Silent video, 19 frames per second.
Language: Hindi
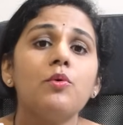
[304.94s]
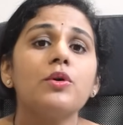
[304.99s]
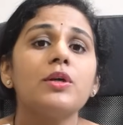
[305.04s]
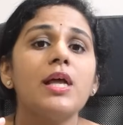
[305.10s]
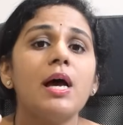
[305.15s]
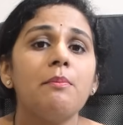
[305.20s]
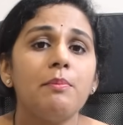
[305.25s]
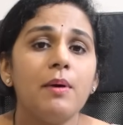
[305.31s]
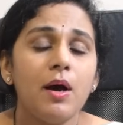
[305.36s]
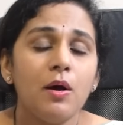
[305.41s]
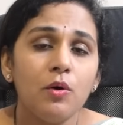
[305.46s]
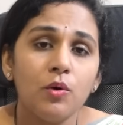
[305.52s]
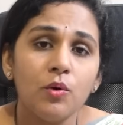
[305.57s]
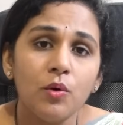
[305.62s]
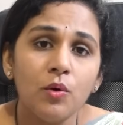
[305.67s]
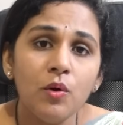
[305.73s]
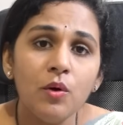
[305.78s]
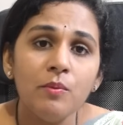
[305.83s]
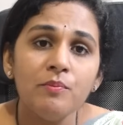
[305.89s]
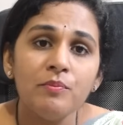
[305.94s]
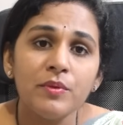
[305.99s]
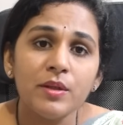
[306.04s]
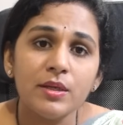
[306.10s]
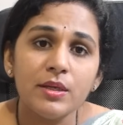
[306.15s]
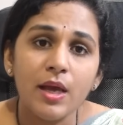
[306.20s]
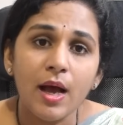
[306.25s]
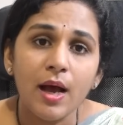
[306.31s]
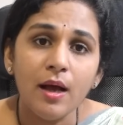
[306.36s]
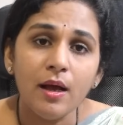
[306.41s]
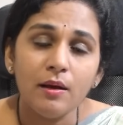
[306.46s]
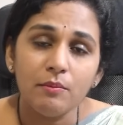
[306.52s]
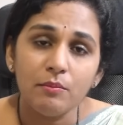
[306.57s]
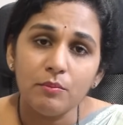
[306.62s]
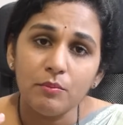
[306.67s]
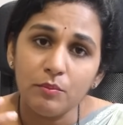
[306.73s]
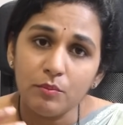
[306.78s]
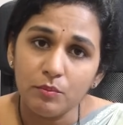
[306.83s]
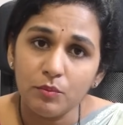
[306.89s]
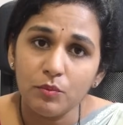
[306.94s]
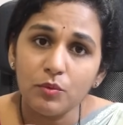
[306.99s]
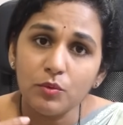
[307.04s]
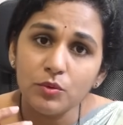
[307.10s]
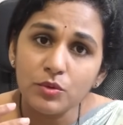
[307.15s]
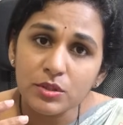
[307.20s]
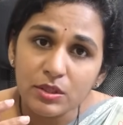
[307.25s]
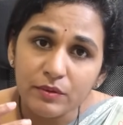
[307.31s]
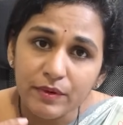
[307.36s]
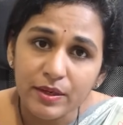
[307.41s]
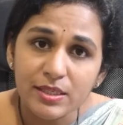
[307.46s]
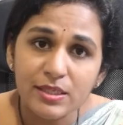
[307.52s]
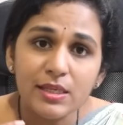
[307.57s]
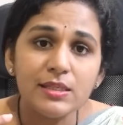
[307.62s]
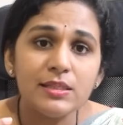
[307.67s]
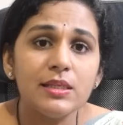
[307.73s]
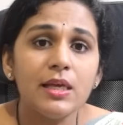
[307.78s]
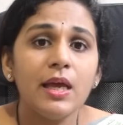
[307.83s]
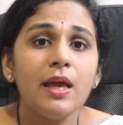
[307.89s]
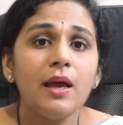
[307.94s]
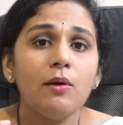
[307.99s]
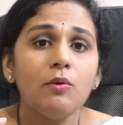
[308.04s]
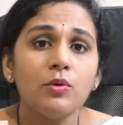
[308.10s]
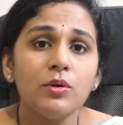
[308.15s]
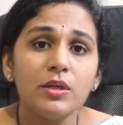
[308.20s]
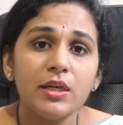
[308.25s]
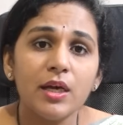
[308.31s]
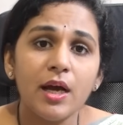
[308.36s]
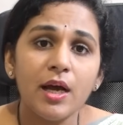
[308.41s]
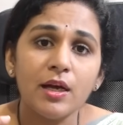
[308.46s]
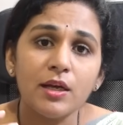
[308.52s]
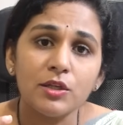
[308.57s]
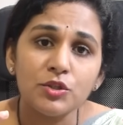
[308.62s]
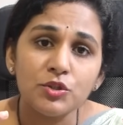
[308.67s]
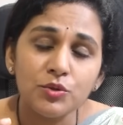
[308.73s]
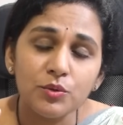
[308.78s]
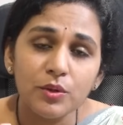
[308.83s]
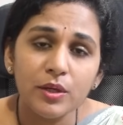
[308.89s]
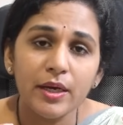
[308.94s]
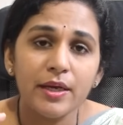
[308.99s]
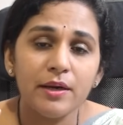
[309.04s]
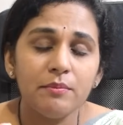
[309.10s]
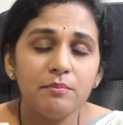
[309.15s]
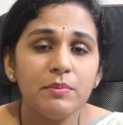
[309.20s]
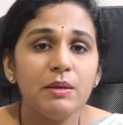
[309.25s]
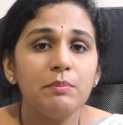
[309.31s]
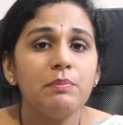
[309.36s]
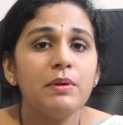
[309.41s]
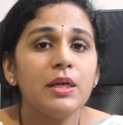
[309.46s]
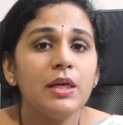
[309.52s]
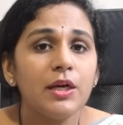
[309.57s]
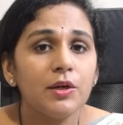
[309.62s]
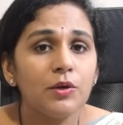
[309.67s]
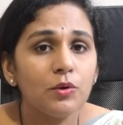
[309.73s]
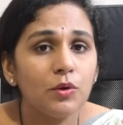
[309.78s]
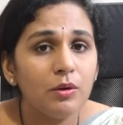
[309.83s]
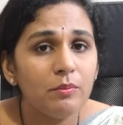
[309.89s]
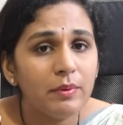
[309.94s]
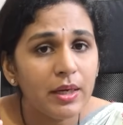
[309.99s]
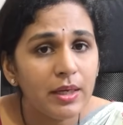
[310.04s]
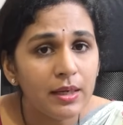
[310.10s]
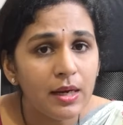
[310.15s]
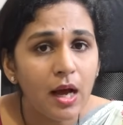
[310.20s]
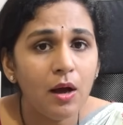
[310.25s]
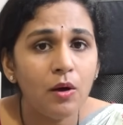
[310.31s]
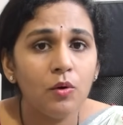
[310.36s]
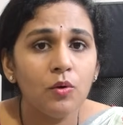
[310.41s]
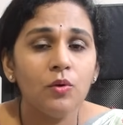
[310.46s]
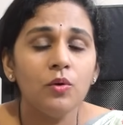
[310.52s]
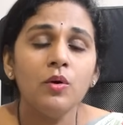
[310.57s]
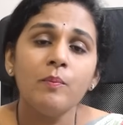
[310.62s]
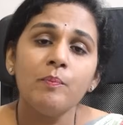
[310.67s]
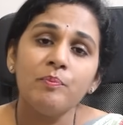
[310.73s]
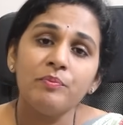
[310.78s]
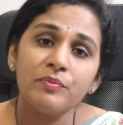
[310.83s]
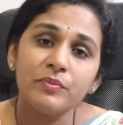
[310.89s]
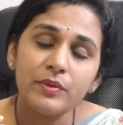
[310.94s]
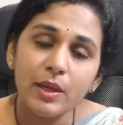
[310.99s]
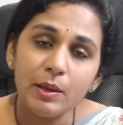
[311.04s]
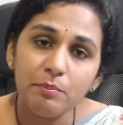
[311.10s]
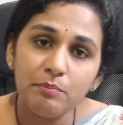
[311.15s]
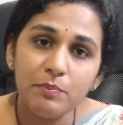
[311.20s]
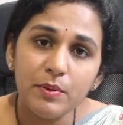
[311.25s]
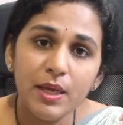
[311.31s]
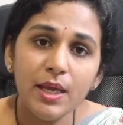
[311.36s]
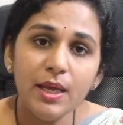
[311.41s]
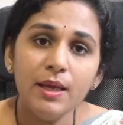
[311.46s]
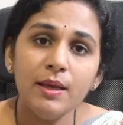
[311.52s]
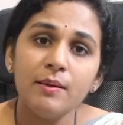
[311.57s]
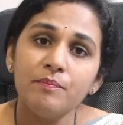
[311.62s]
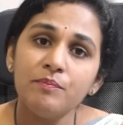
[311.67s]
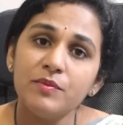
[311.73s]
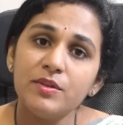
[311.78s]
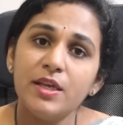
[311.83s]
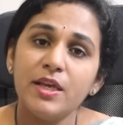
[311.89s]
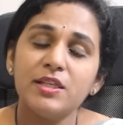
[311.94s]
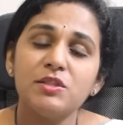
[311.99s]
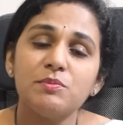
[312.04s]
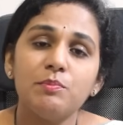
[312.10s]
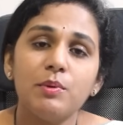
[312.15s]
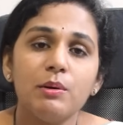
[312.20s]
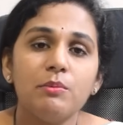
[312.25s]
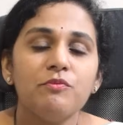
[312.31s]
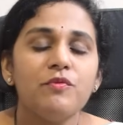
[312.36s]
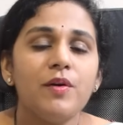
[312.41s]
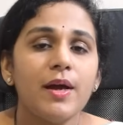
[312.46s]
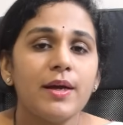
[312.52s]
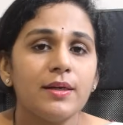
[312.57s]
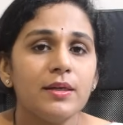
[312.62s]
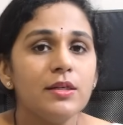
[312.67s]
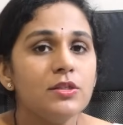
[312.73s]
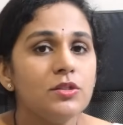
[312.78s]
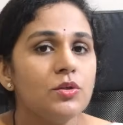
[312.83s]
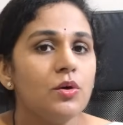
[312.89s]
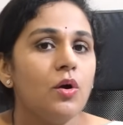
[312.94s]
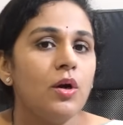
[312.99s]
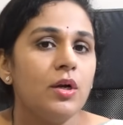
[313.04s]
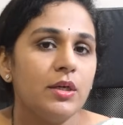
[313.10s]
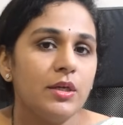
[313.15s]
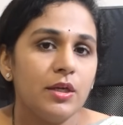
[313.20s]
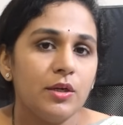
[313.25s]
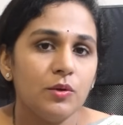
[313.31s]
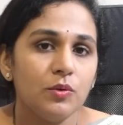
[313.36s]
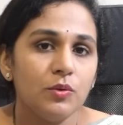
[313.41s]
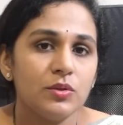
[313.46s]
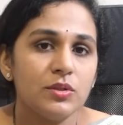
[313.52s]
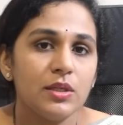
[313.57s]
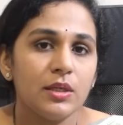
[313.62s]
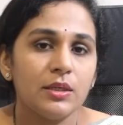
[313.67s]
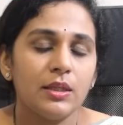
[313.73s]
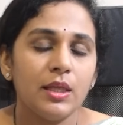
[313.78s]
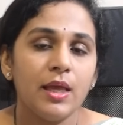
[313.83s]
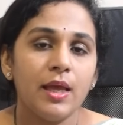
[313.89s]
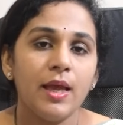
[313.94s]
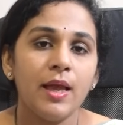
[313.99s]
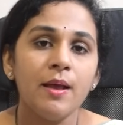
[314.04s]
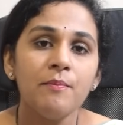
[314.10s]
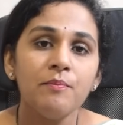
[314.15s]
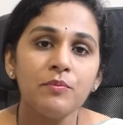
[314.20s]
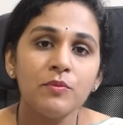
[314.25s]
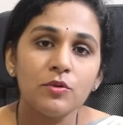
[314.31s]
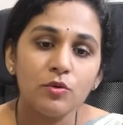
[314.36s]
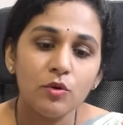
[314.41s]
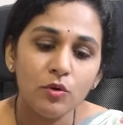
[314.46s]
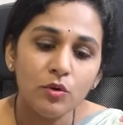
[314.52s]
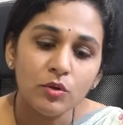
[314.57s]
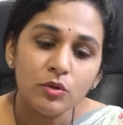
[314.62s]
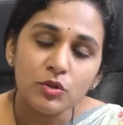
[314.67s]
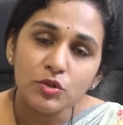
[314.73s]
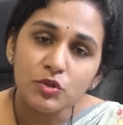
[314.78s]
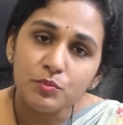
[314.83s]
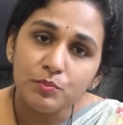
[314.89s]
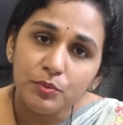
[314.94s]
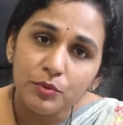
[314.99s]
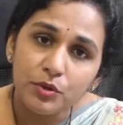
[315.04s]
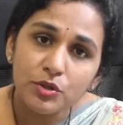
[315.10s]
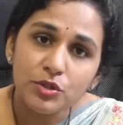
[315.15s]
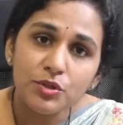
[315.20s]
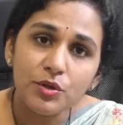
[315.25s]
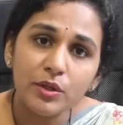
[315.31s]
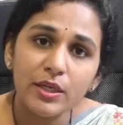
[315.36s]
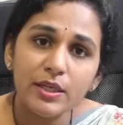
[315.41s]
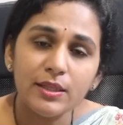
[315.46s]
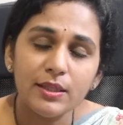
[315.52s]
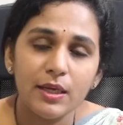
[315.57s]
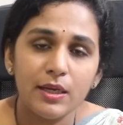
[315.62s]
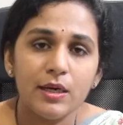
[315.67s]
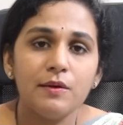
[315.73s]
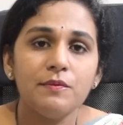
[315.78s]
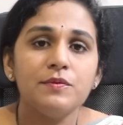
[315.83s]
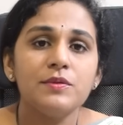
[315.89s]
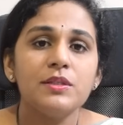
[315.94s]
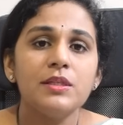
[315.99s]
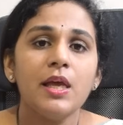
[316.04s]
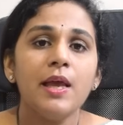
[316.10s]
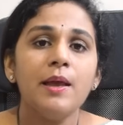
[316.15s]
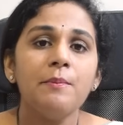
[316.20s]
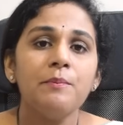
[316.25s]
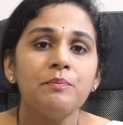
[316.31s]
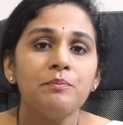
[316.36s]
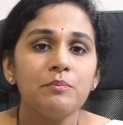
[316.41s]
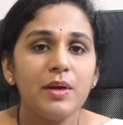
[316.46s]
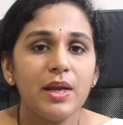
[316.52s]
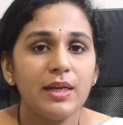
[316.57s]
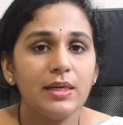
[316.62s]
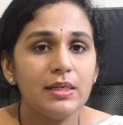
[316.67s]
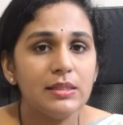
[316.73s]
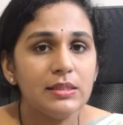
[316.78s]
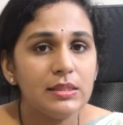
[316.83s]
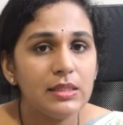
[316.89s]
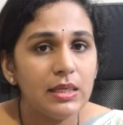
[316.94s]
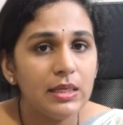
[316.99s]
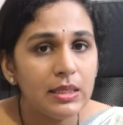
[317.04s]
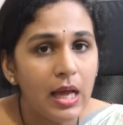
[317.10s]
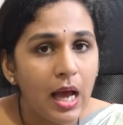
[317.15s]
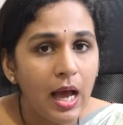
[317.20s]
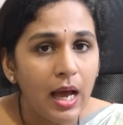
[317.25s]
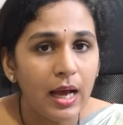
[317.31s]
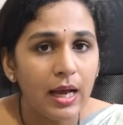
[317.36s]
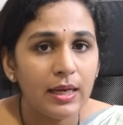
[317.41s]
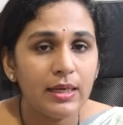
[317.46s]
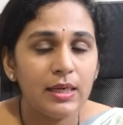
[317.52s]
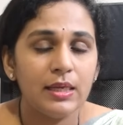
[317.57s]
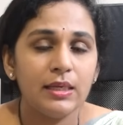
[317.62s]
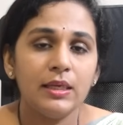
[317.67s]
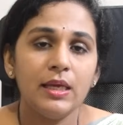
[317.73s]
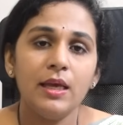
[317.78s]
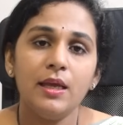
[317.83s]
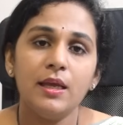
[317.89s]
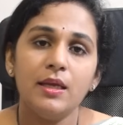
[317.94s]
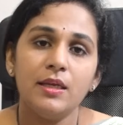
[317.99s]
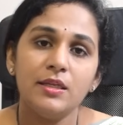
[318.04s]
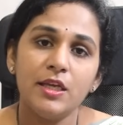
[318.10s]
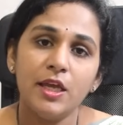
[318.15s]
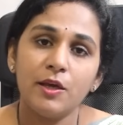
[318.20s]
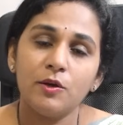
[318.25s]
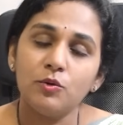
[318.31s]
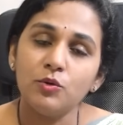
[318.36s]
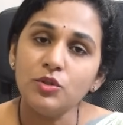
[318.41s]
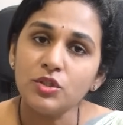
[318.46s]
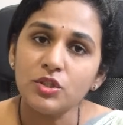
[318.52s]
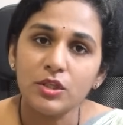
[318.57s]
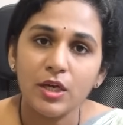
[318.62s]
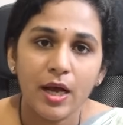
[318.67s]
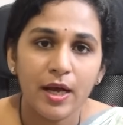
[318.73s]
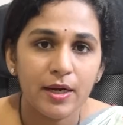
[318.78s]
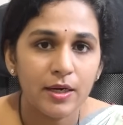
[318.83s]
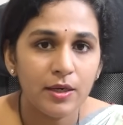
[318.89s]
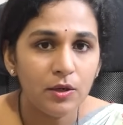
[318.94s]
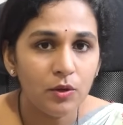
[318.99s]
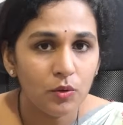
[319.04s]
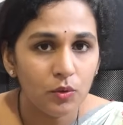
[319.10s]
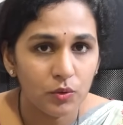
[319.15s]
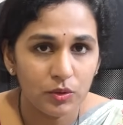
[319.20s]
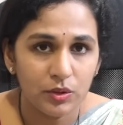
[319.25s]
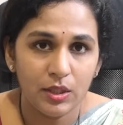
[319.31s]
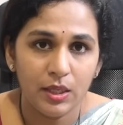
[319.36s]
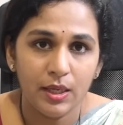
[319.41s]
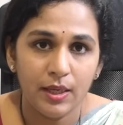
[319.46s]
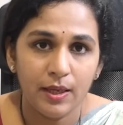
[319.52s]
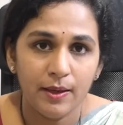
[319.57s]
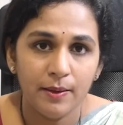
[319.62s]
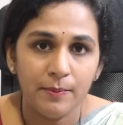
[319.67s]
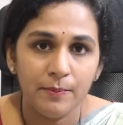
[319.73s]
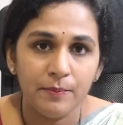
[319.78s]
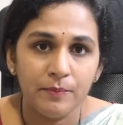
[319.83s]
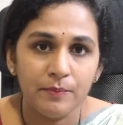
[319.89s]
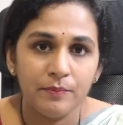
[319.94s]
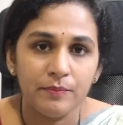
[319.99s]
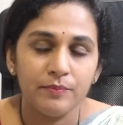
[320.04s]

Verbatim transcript: मोटापा हो या उस वजह से उनका शुगर बीपी कंट्रोल में ना हो तब भी ये स्पर्म फैक्टर्स ऑल्टर हो सकते हैं तो पुरुषों की तरफ से प्रेगनेंसी ना आने के ये कुछ कारण होते हैं